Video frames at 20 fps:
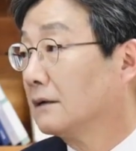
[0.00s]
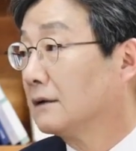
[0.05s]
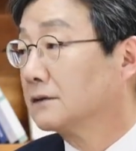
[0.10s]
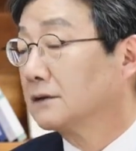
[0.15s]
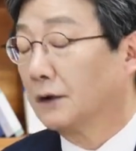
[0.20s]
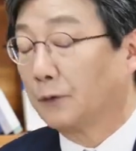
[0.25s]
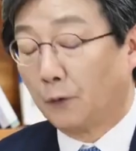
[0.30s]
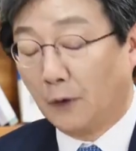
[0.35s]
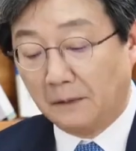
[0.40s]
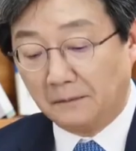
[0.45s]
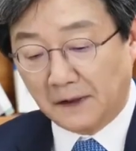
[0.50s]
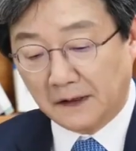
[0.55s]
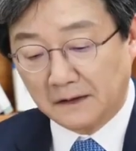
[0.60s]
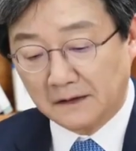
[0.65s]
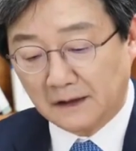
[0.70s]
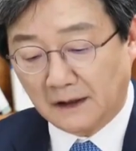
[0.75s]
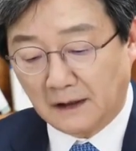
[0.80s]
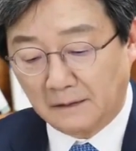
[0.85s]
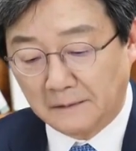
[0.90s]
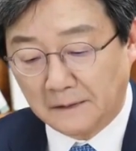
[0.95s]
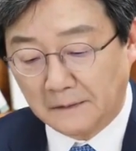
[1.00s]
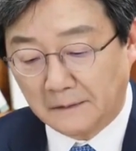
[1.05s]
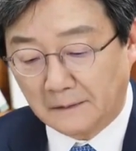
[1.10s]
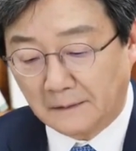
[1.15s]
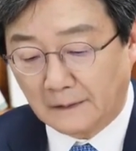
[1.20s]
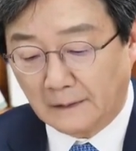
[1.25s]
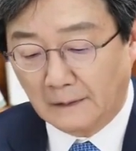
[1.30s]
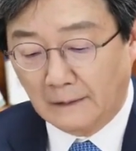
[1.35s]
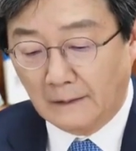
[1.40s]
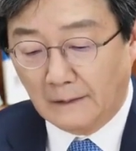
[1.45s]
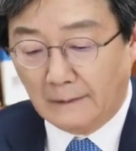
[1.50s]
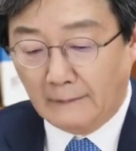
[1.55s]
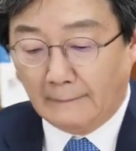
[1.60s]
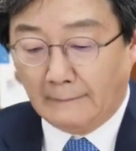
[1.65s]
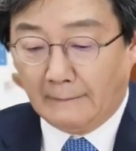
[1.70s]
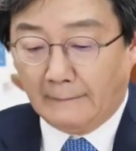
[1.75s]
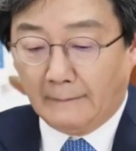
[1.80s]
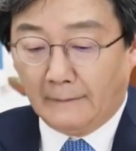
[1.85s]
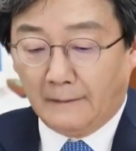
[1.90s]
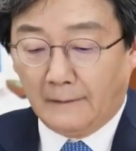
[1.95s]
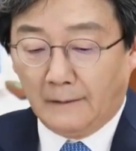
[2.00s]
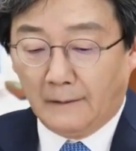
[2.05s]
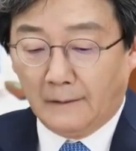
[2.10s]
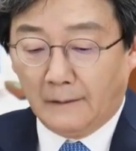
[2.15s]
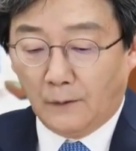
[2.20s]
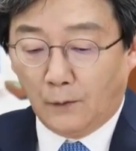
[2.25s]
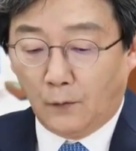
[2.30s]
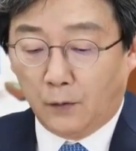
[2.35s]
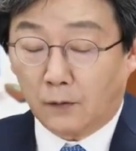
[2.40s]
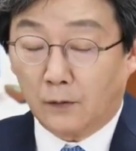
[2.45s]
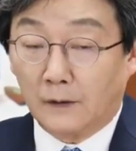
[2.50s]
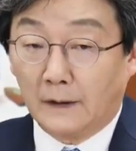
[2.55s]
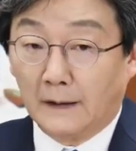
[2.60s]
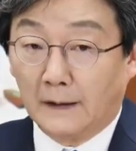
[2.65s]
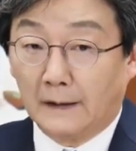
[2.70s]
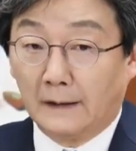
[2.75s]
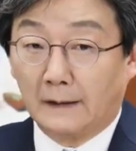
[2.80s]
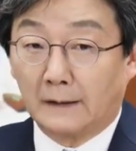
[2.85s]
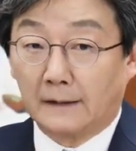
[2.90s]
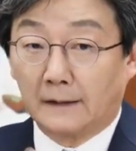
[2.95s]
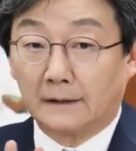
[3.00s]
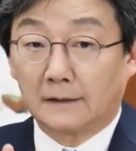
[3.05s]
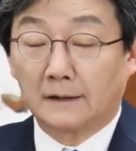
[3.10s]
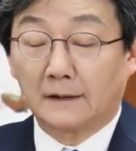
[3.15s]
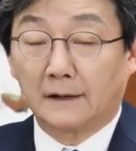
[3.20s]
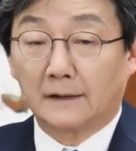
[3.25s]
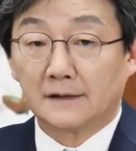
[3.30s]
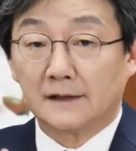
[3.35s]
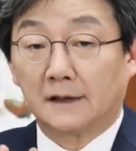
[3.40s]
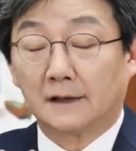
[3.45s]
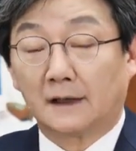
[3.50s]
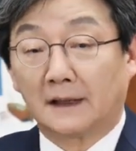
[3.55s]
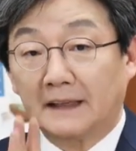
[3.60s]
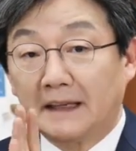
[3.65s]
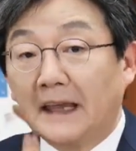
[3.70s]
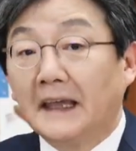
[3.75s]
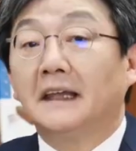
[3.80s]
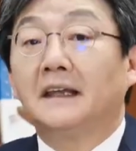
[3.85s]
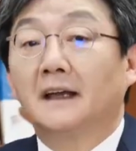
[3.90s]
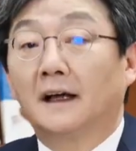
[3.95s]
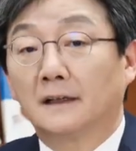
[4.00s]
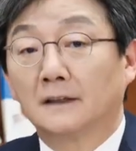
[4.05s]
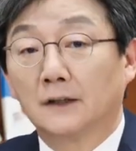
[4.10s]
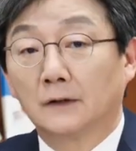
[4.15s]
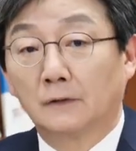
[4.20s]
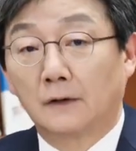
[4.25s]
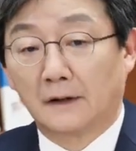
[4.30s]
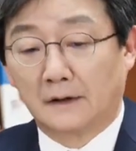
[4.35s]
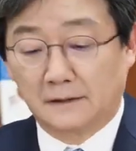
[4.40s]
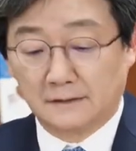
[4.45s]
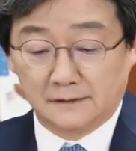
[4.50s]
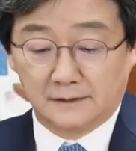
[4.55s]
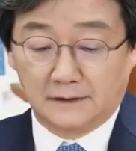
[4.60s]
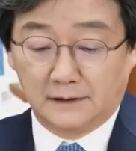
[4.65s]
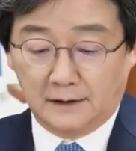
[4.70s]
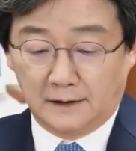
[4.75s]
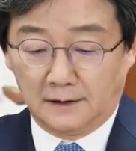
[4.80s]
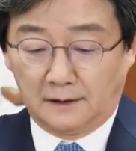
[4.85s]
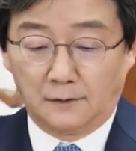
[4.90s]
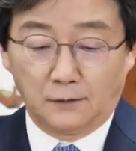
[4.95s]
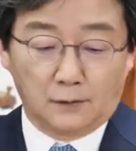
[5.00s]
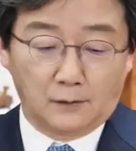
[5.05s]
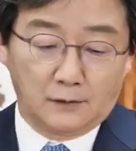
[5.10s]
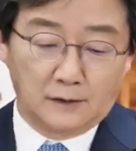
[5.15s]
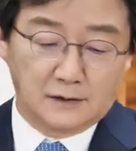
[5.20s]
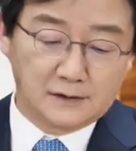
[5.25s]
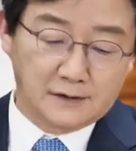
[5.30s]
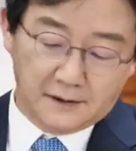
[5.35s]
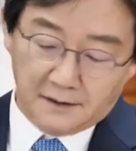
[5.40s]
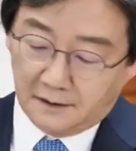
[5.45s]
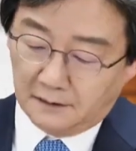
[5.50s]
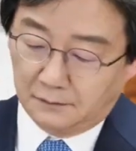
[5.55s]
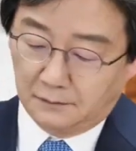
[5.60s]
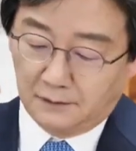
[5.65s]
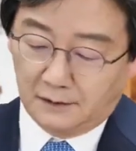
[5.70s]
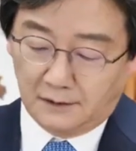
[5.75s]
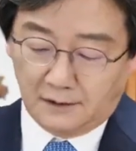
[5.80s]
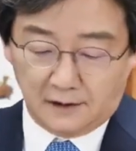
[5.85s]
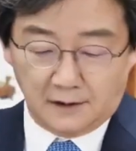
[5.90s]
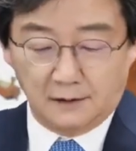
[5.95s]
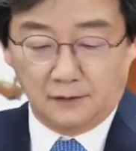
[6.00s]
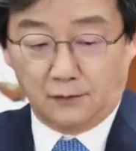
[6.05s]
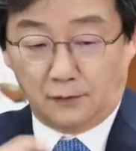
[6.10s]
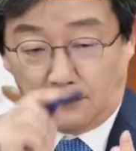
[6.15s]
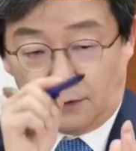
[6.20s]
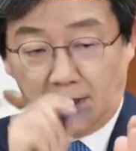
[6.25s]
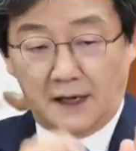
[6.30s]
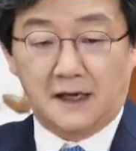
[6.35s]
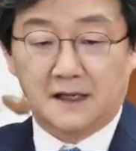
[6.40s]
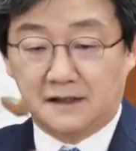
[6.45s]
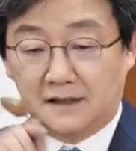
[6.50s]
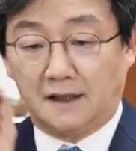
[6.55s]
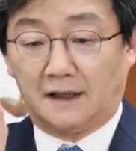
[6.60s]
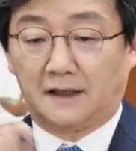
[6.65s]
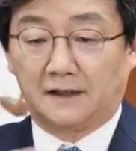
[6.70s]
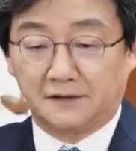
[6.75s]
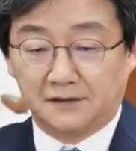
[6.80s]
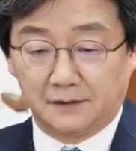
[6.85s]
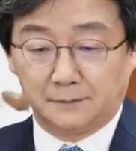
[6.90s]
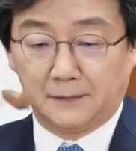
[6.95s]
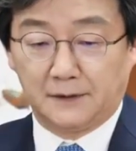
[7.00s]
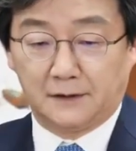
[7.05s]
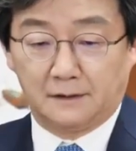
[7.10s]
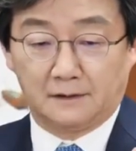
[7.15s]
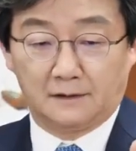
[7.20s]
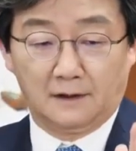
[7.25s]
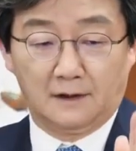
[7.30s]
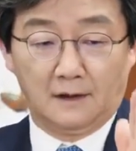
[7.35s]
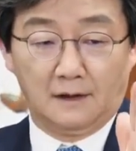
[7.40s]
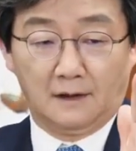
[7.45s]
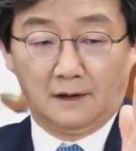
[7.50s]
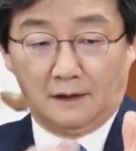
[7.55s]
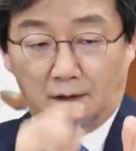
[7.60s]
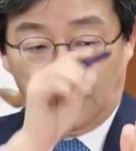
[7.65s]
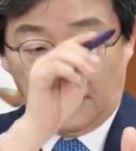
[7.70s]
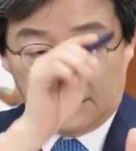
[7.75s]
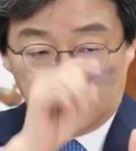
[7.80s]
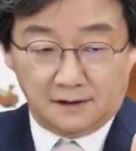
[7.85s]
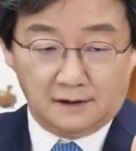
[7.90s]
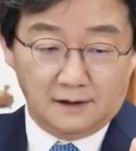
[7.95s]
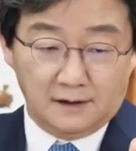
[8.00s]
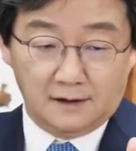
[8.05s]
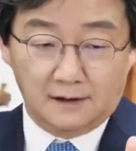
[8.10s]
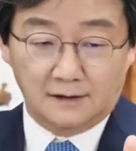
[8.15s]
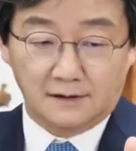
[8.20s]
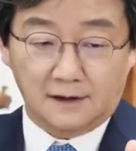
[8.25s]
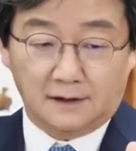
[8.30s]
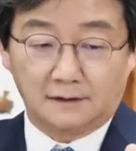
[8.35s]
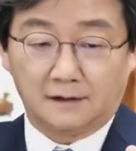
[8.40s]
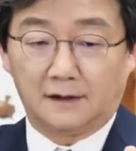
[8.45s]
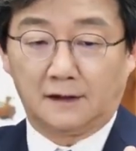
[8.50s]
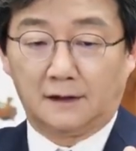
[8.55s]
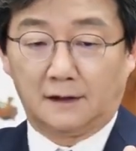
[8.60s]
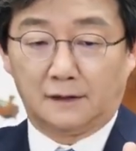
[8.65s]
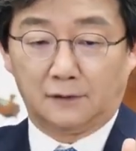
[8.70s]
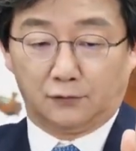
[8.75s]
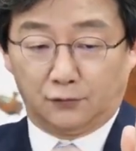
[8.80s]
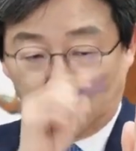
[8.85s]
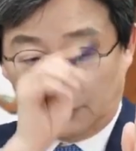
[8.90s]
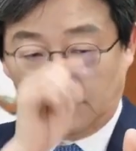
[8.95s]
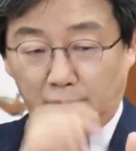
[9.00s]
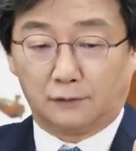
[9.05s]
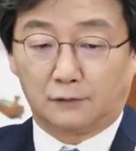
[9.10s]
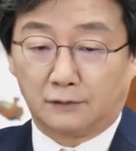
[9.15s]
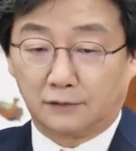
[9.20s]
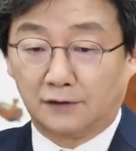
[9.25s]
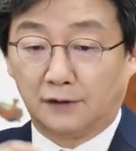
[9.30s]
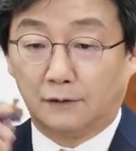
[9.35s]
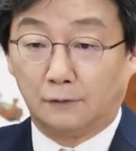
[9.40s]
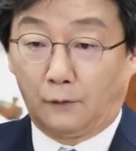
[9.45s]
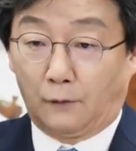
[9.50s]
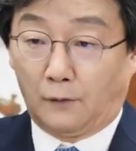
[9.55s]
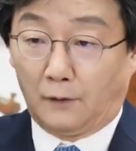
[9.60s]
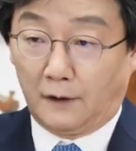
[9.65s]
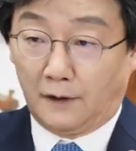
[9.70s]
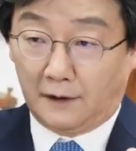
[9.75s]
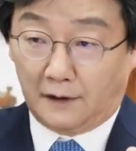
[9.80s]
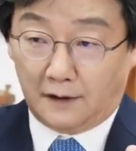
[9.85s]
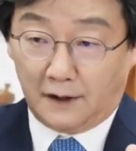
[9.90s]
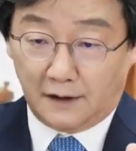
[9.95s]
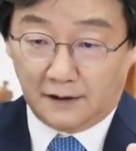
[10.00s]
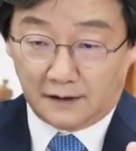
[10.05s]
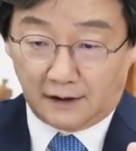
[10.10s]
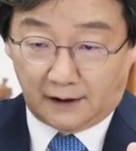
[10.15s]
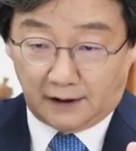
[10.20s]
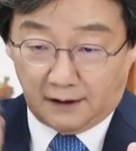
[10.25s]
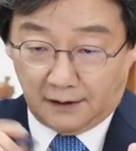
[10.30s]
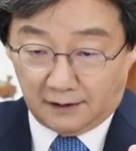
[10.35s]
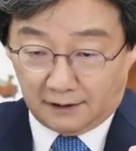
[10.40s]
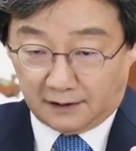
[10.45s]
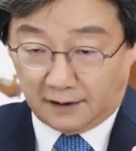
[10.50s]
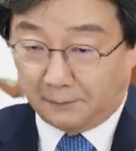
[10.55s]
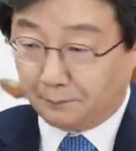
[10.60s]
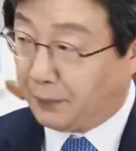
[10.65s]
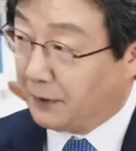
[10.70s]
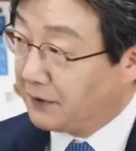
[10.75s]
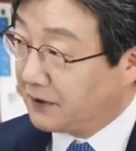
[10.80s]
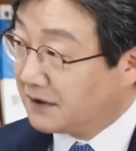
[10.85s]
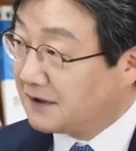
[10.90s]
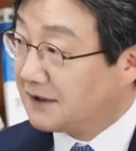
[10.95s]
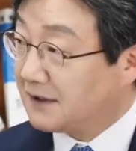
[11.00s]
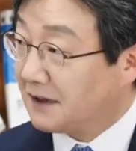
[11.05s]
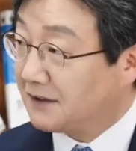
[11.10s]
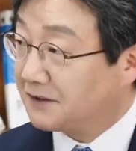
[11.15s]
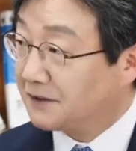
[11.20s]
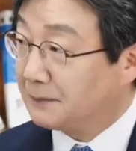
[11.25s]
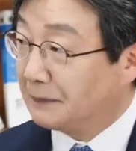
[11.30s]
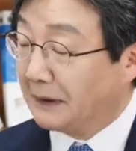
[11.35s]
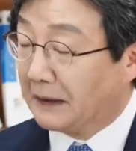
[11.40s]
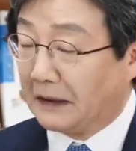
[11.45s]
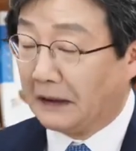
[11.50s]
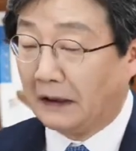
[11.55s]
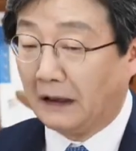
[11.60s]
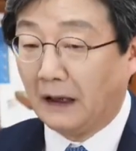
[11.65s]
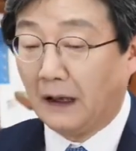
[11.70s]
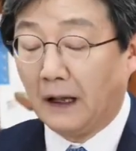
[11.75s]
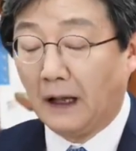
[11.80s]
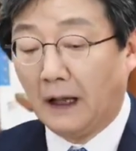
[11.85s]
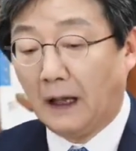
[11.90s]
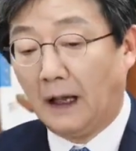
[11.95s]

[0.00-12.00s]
걱정이 왜 많으냐 하면 코로나라는 게 제가 K 양극화라는 영어로 이제 여러분들께 영어로 K자 이랬으면 이, 이 짝대기 수직으로 서고 이렇게 K자가 이렇게 벌어지지 않습니까?